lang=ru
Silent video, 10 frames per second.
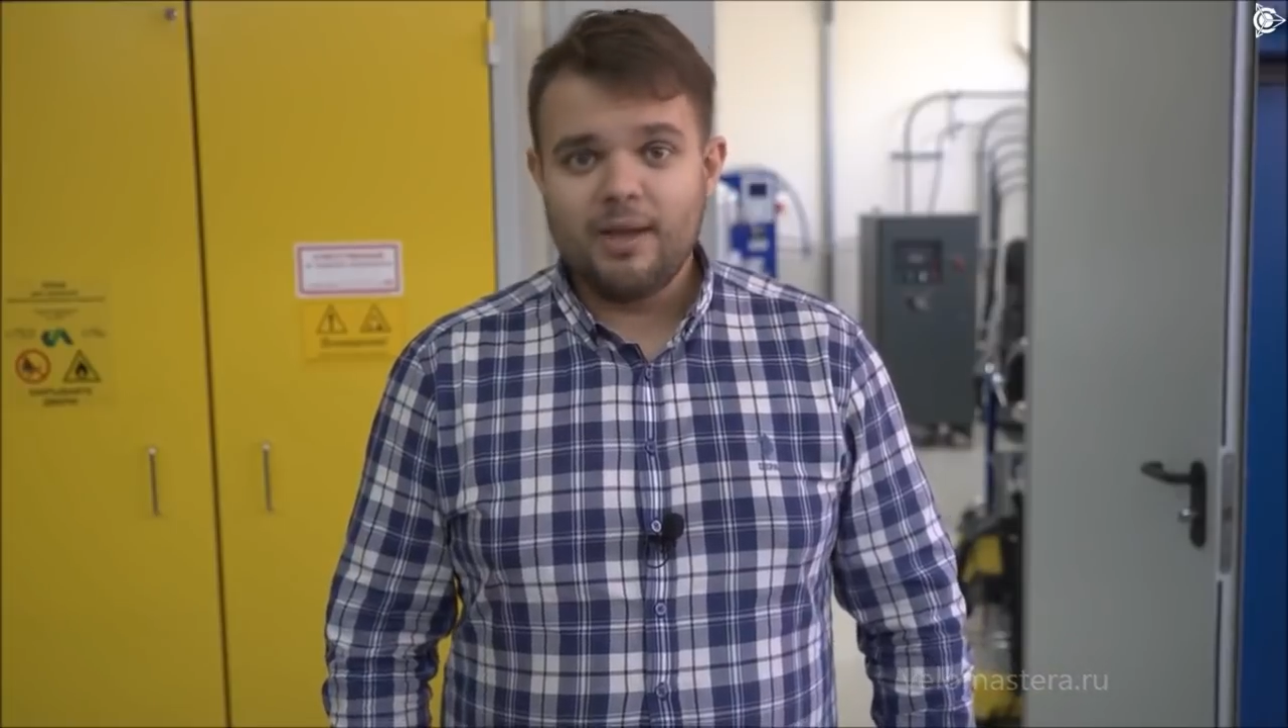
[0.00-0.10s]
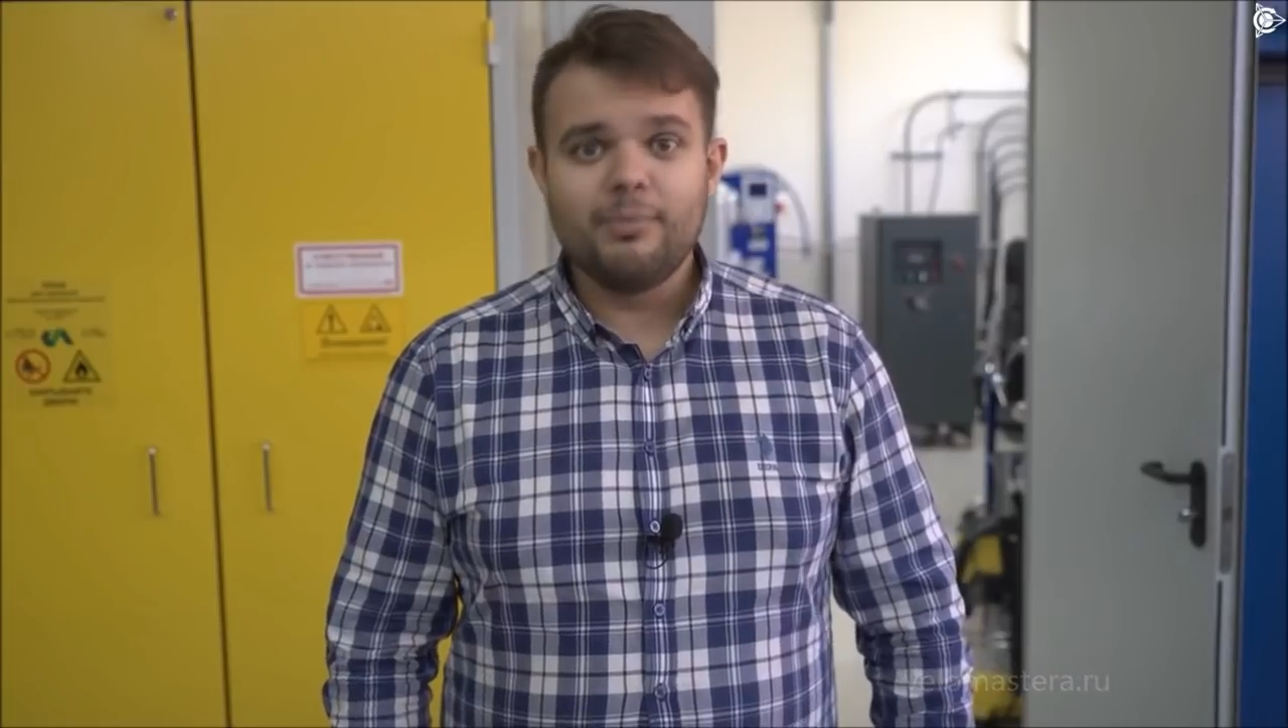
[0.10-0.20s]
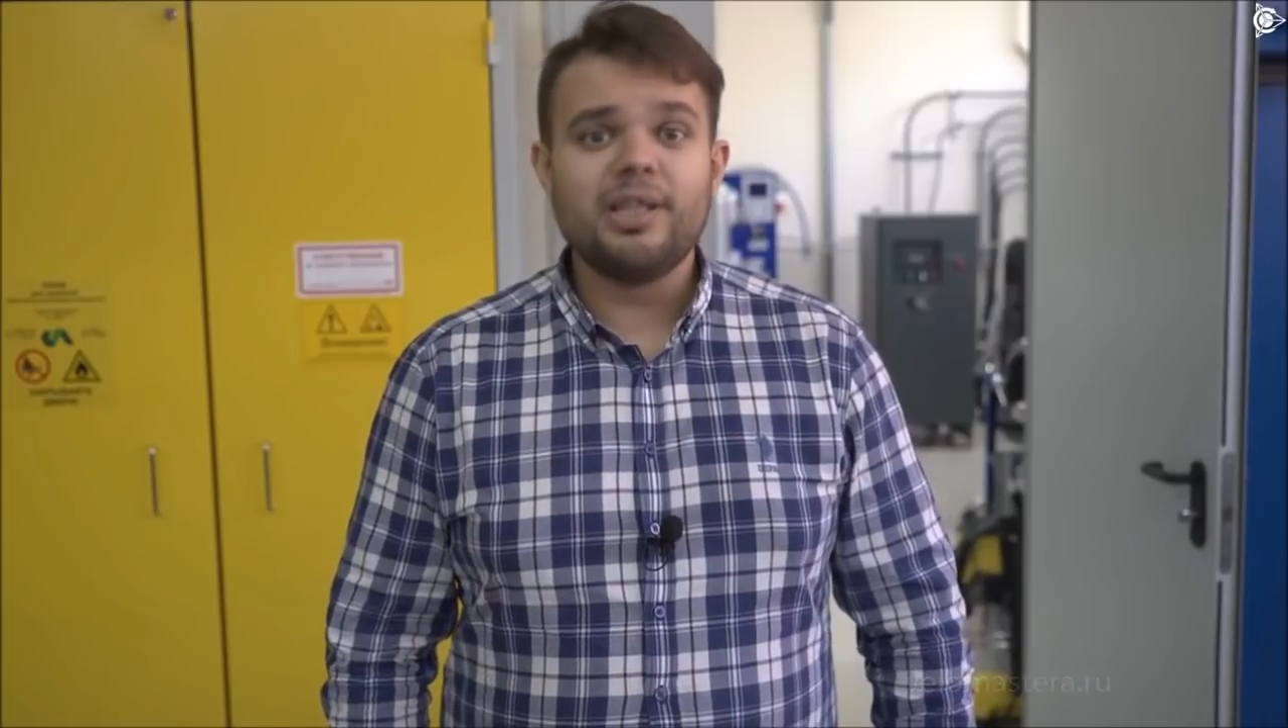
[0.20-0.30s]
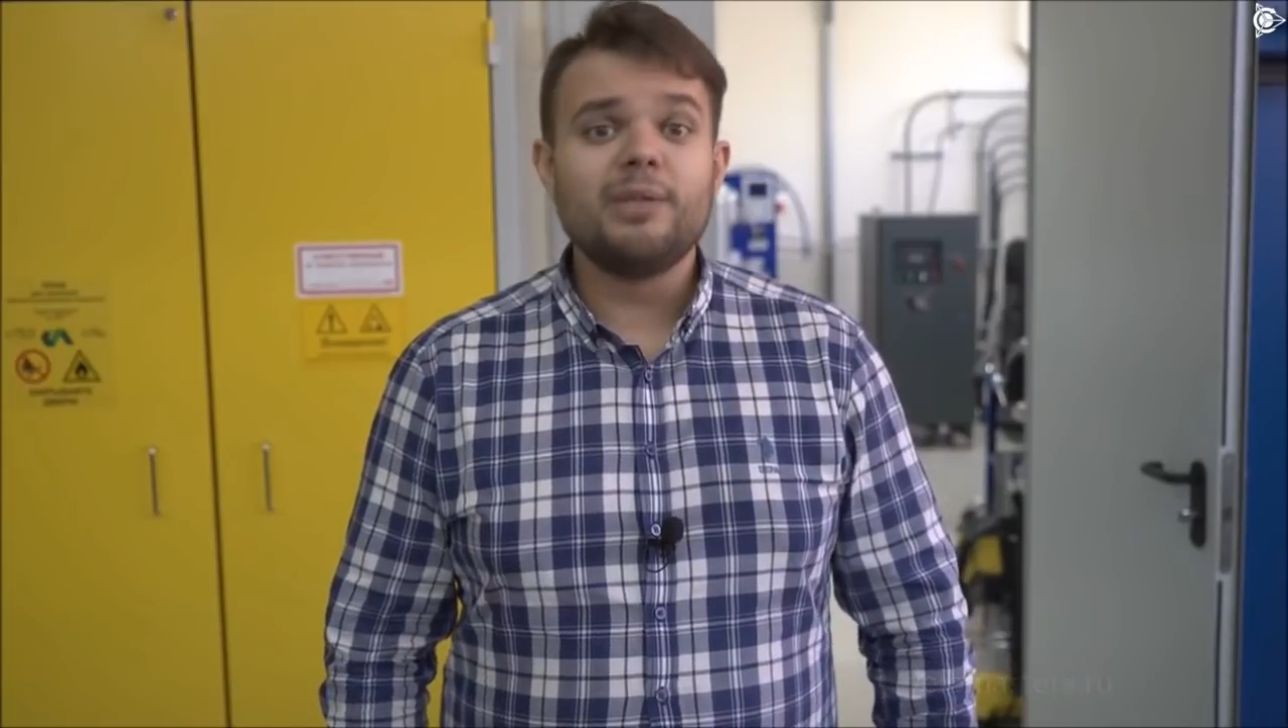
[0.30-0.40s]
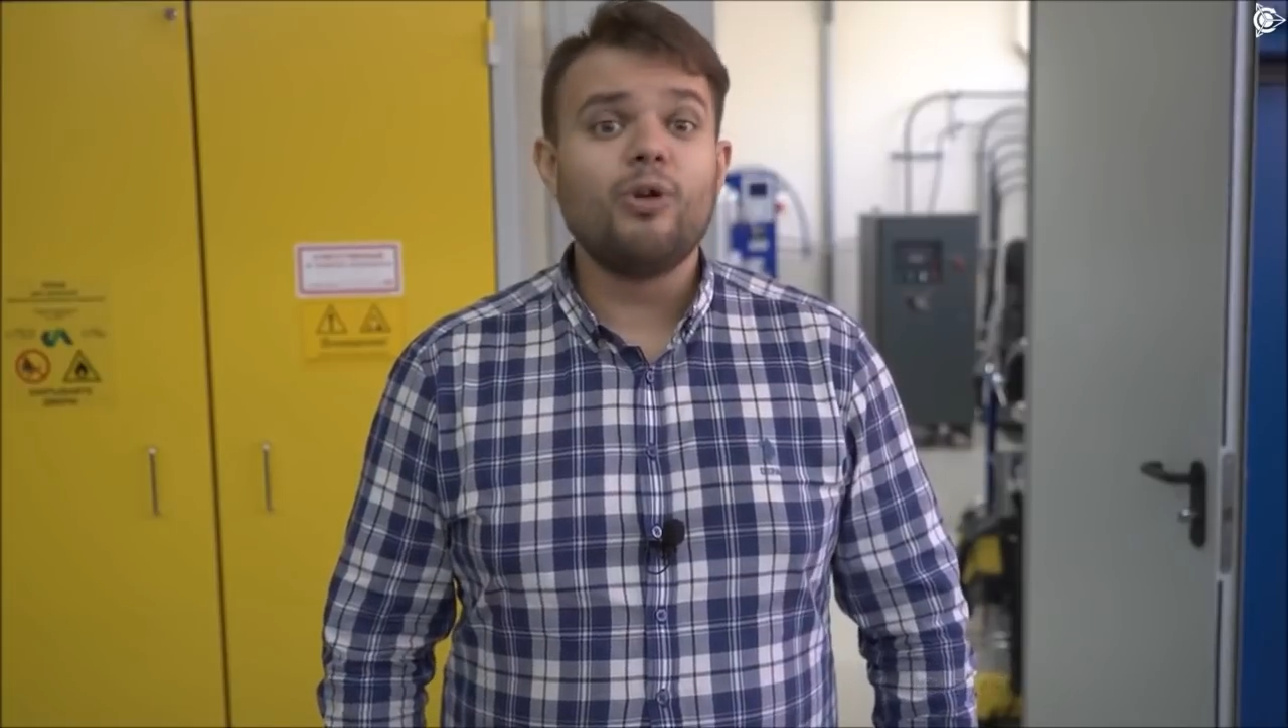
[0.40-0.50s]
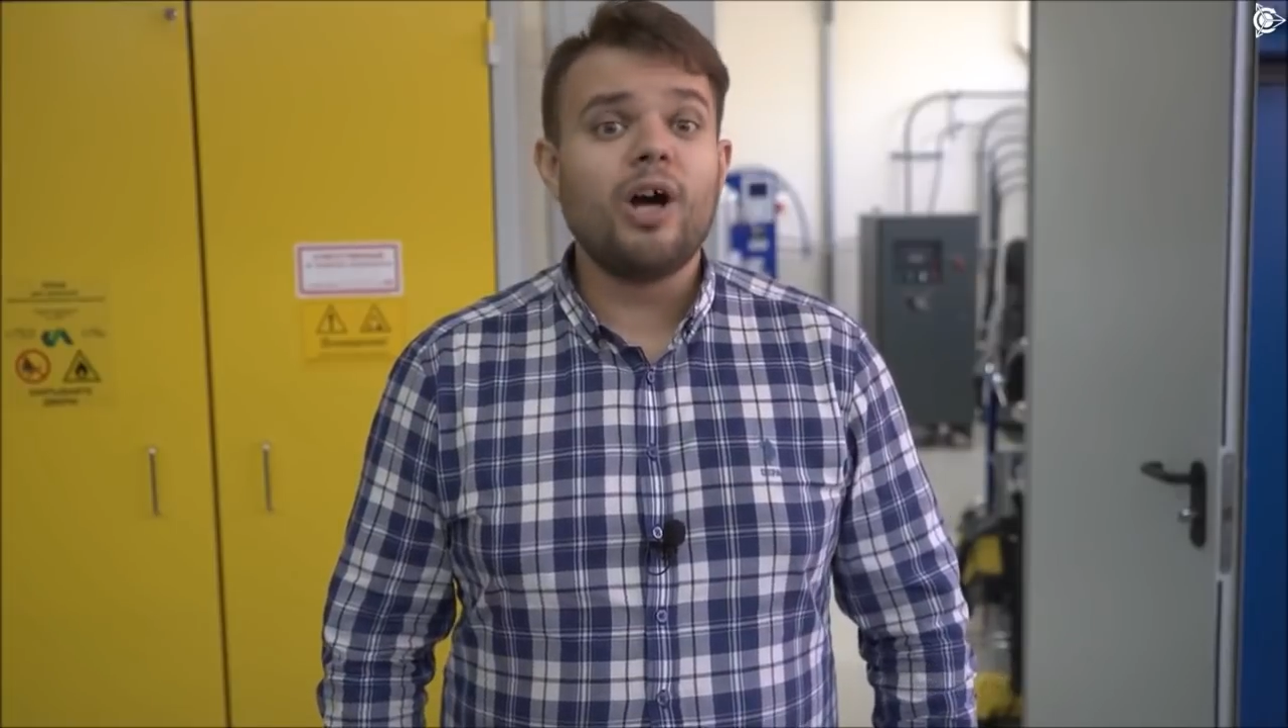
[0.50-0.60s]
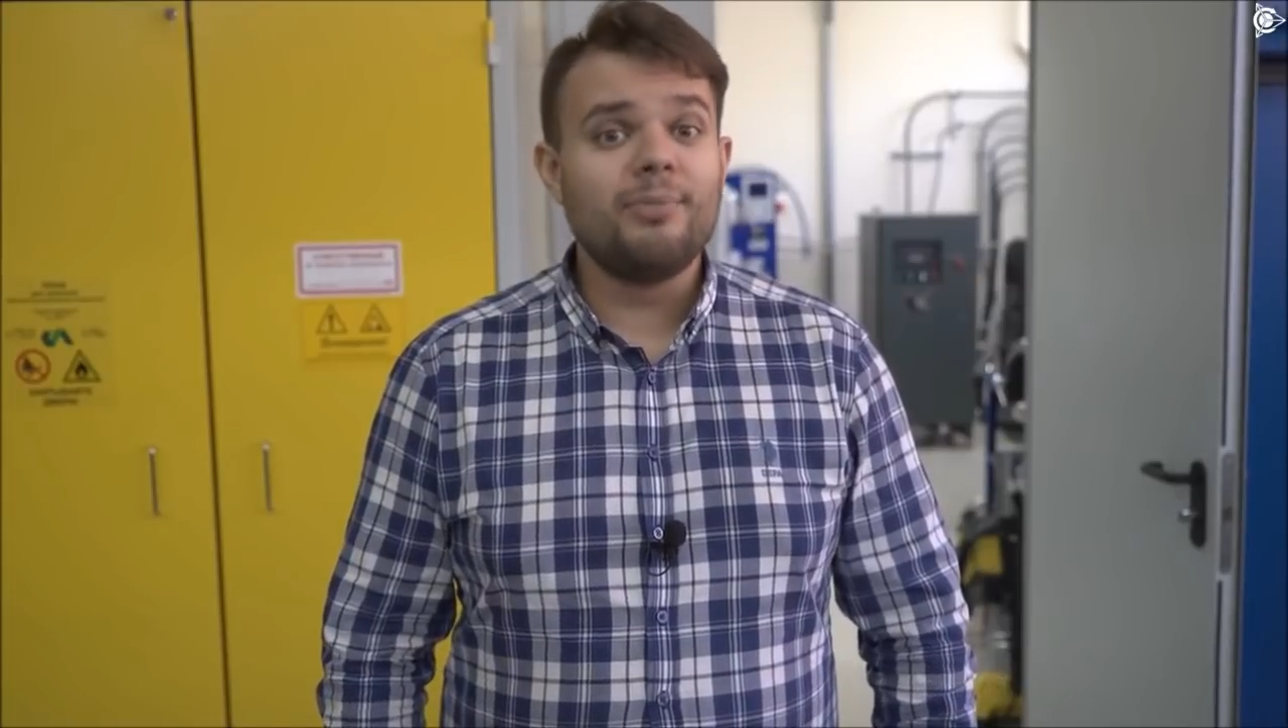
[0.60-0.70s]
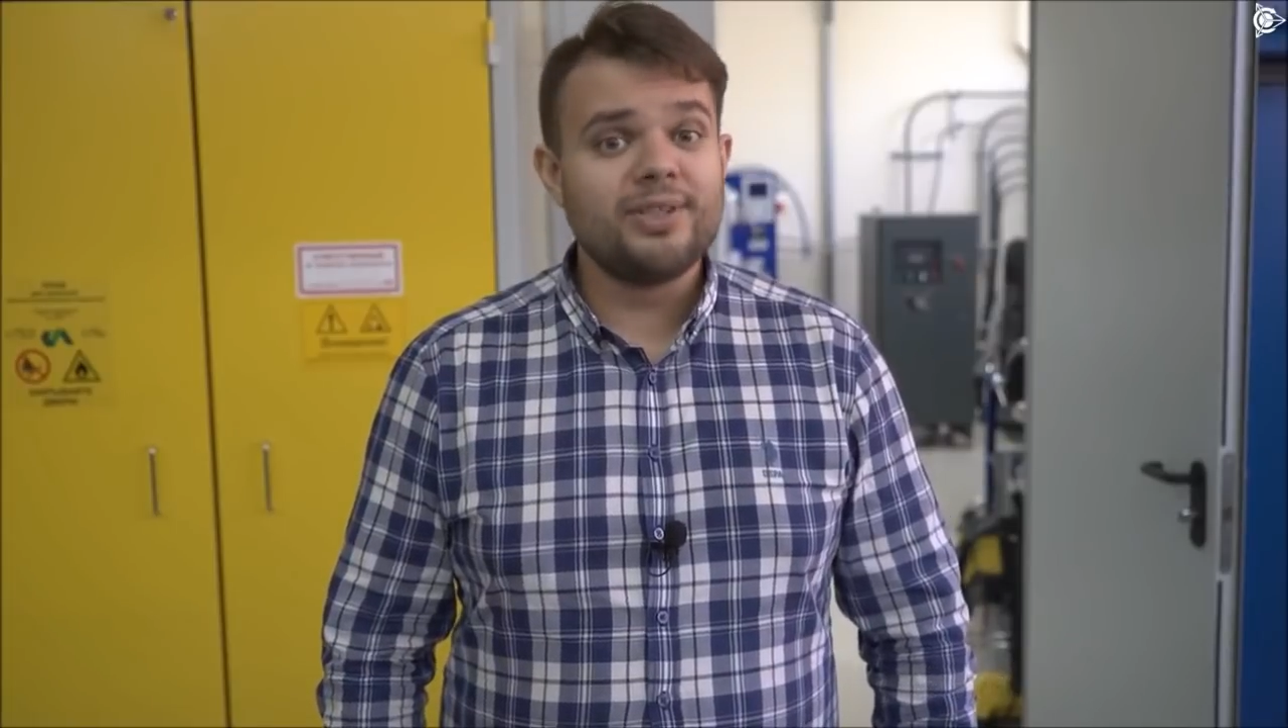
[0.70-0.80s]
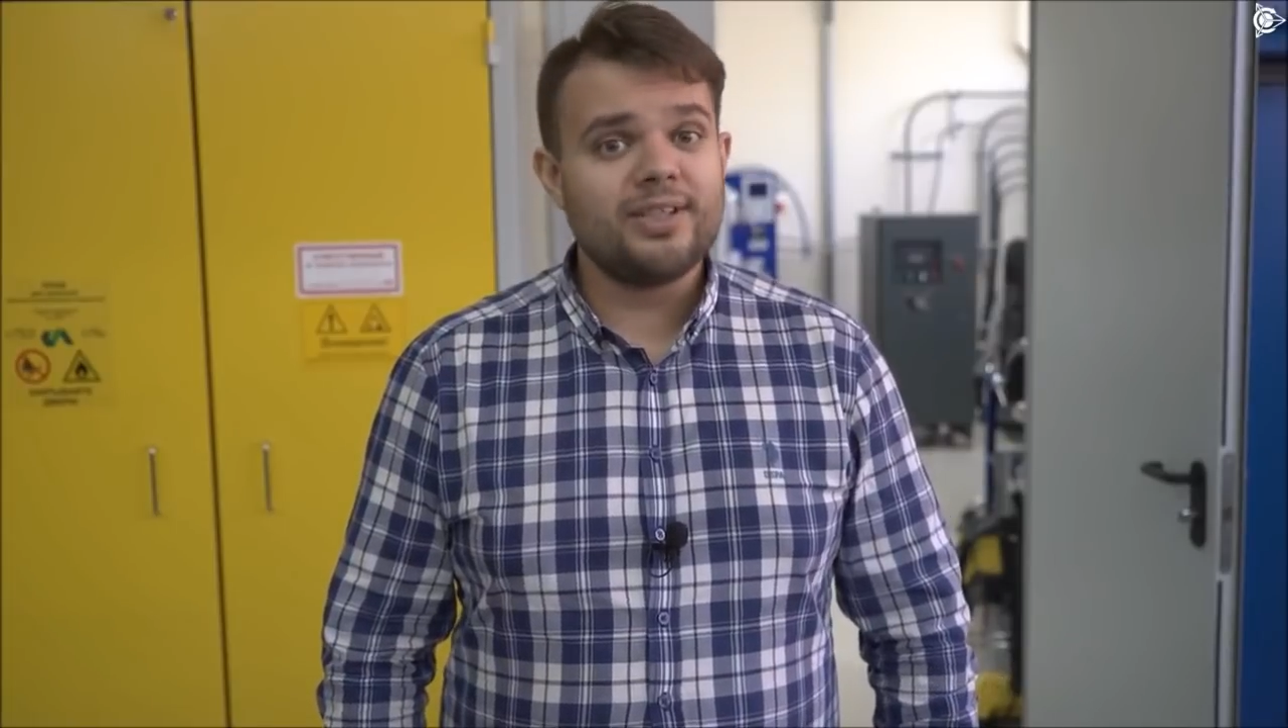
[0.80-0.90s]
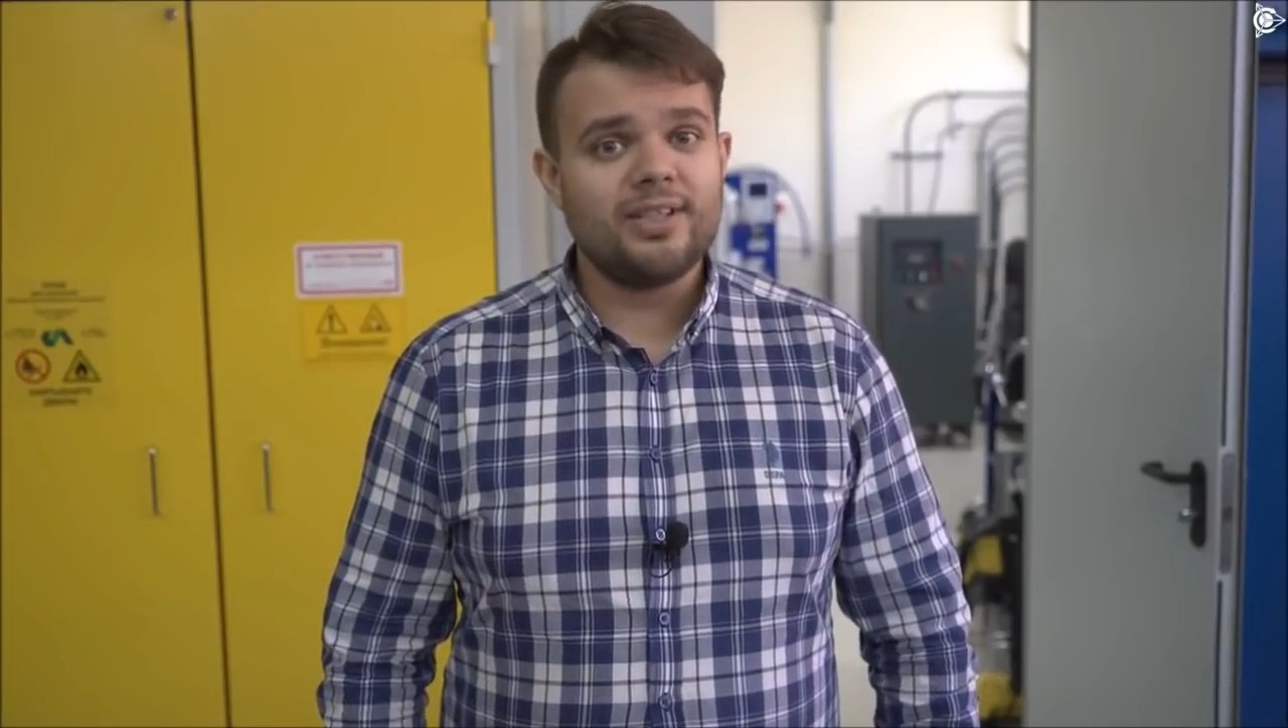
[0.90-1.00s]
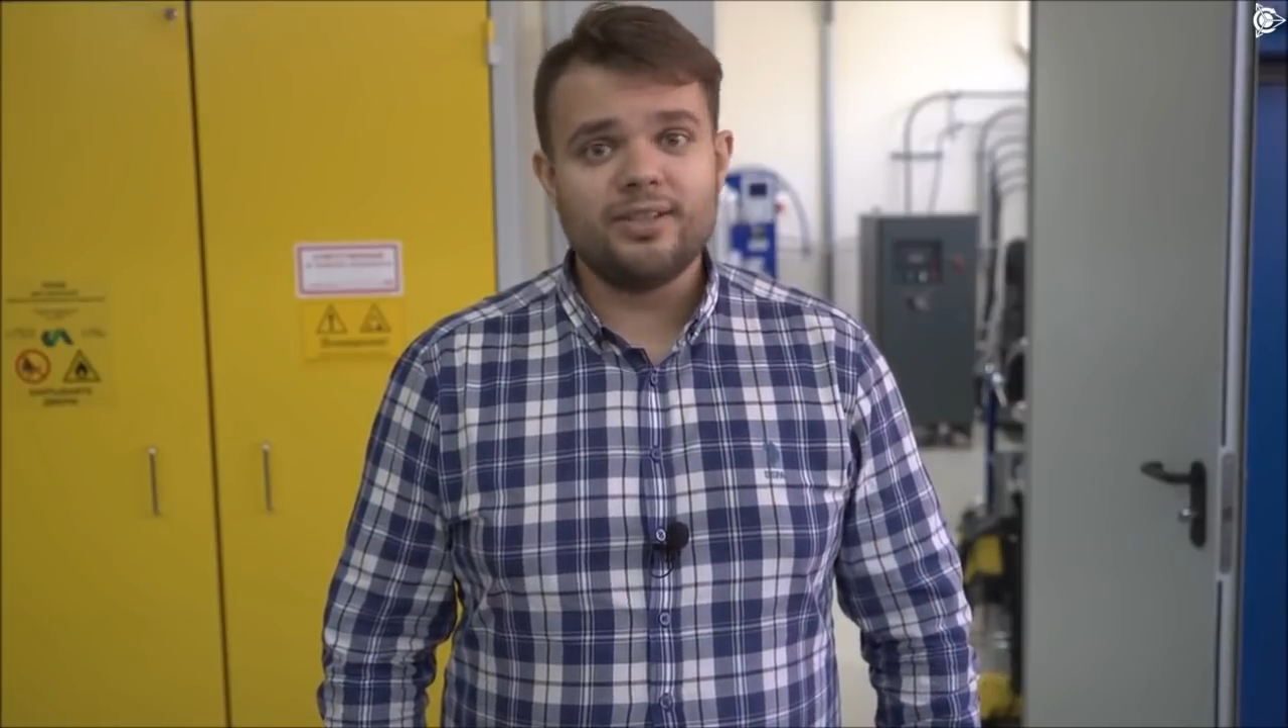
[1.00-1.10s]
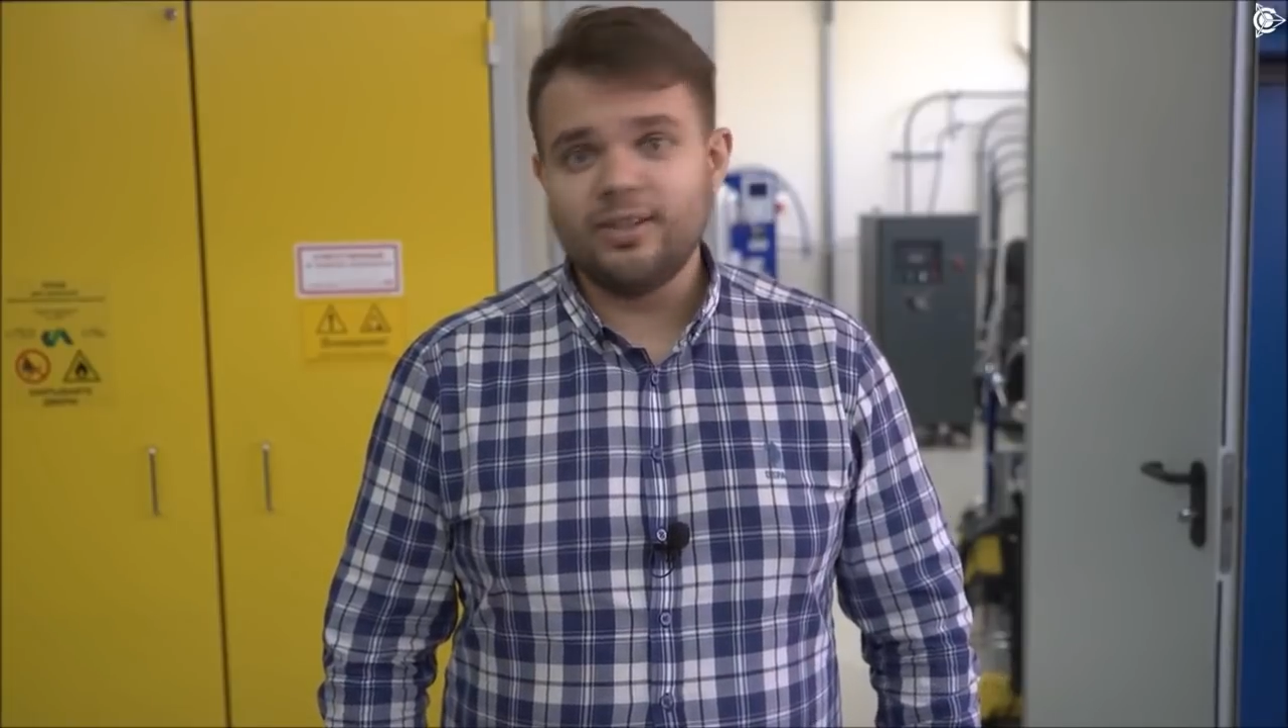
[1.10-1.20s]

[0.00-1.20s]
Поэтому обязательно